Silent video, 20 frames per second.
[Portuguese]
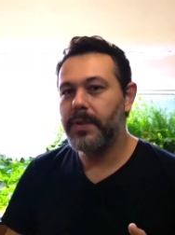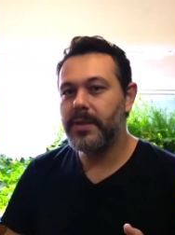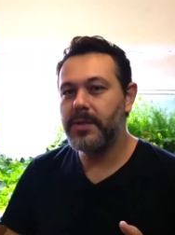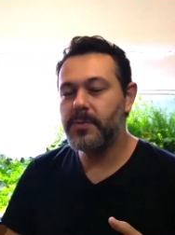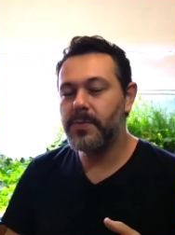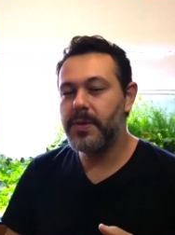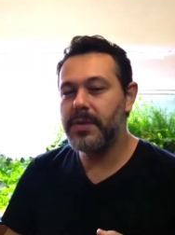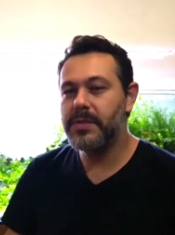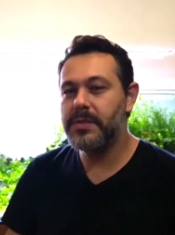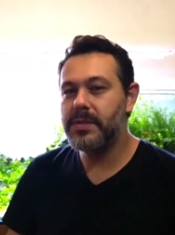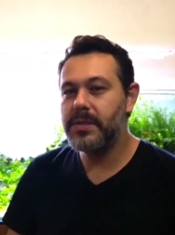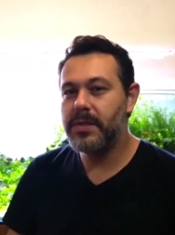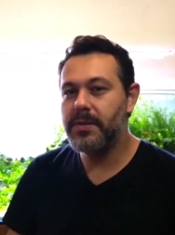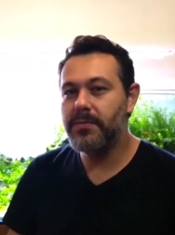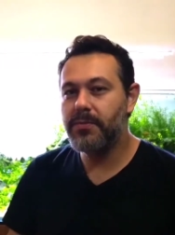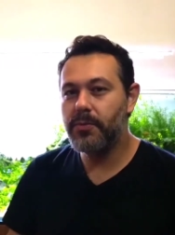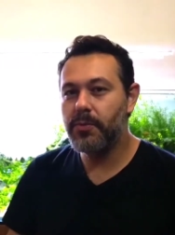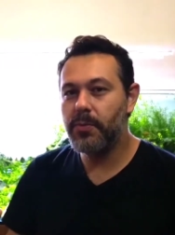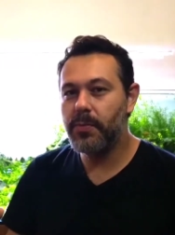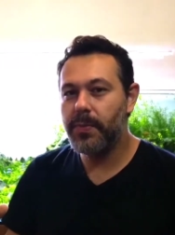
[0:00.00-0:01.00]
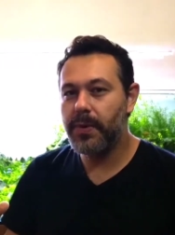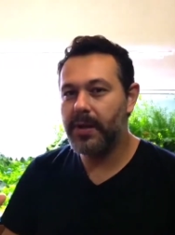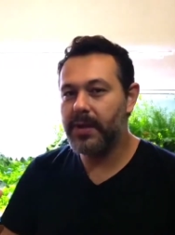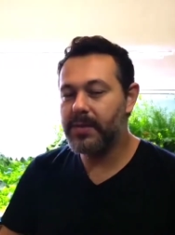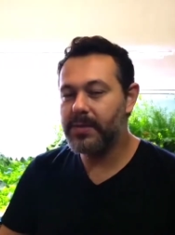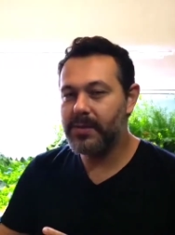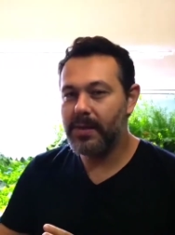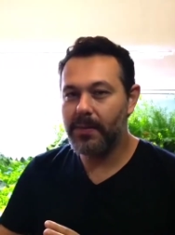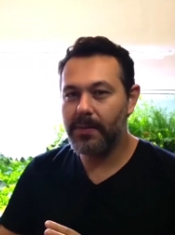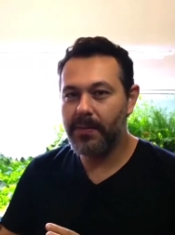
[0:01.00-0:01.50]
específico
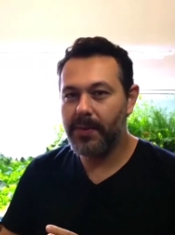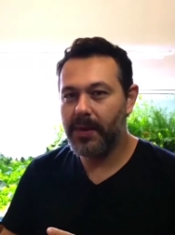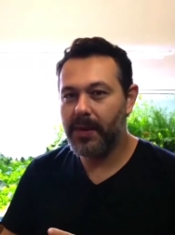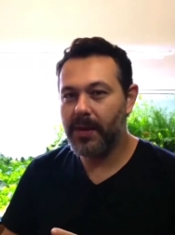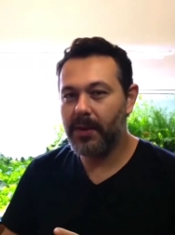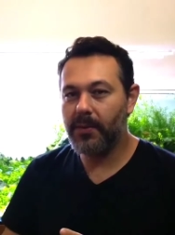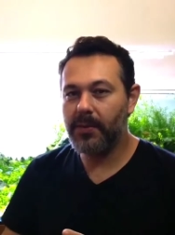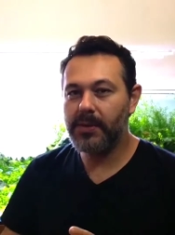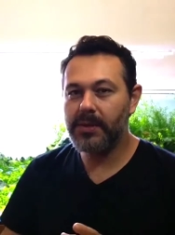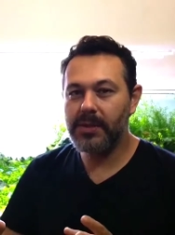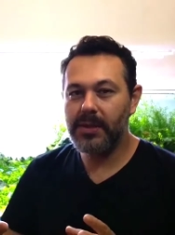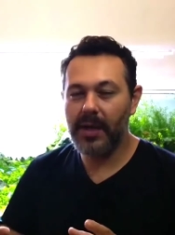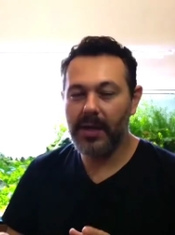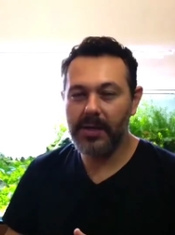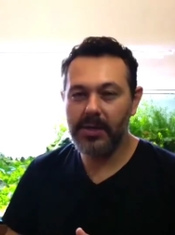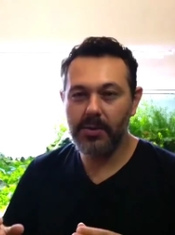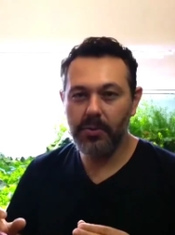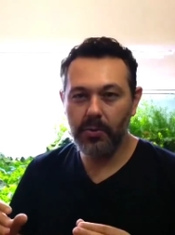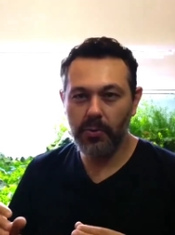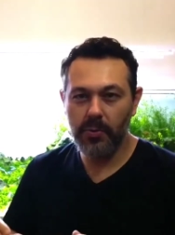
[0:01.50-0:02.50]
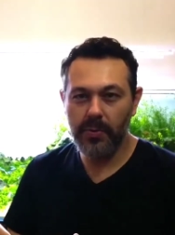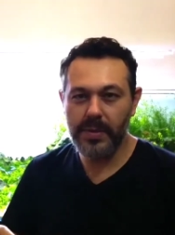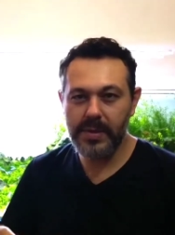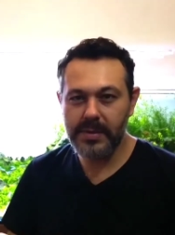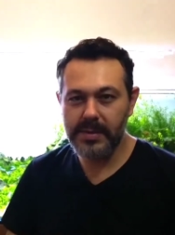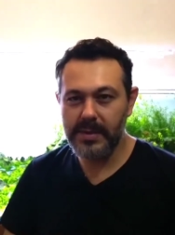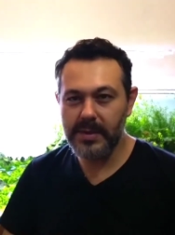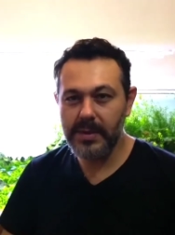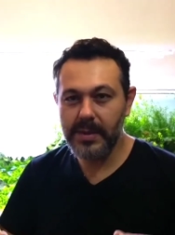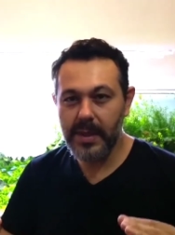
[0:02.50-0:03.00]
para saber a quantidade de
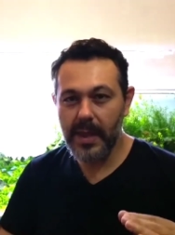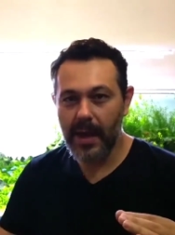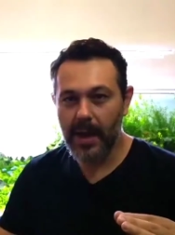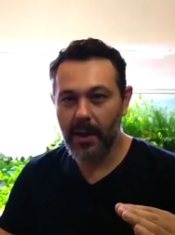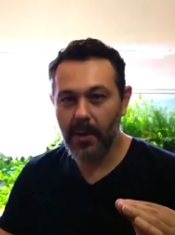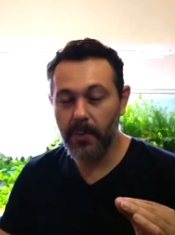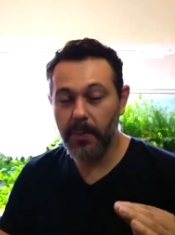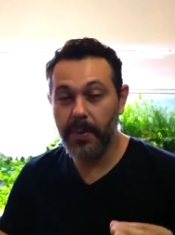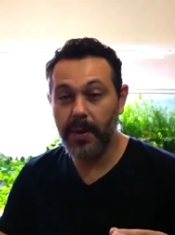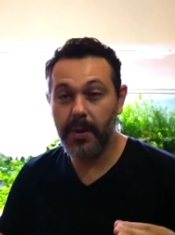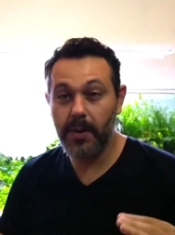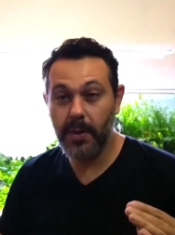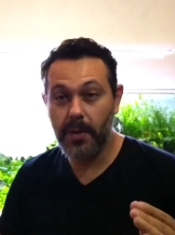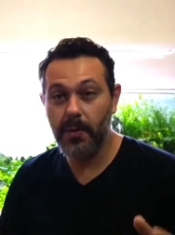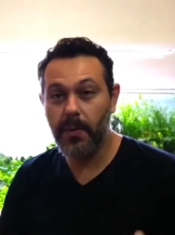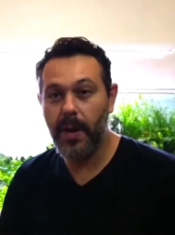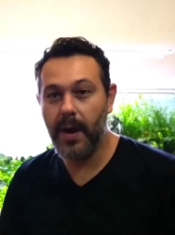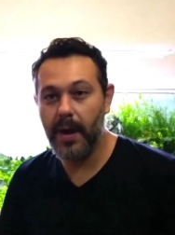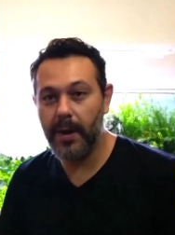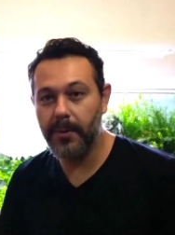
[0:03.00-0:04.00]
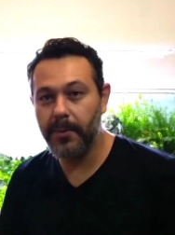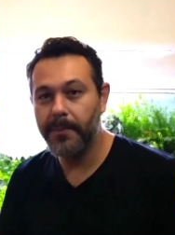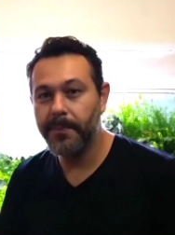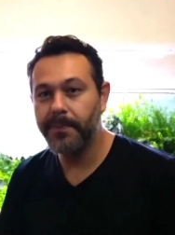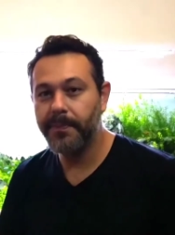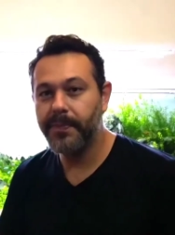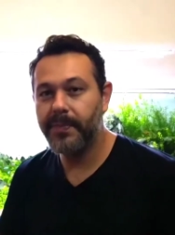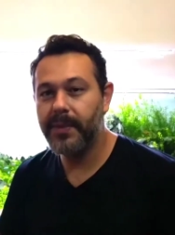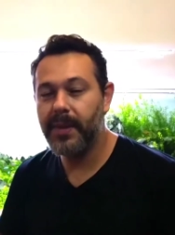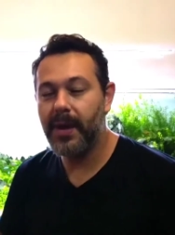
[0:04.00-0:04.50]
lumens ideal para o aquário,
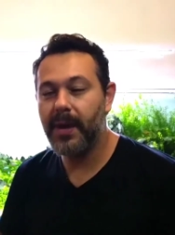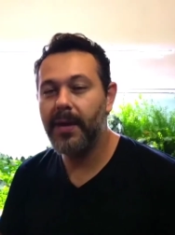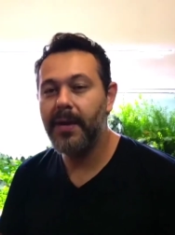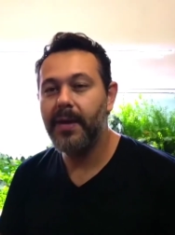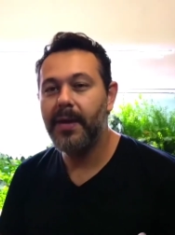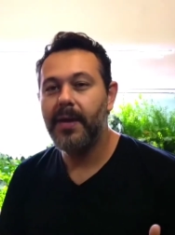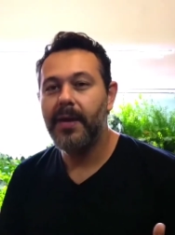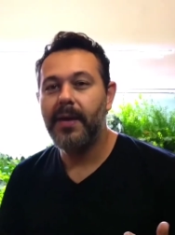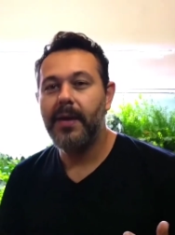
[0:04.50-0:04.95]
tá?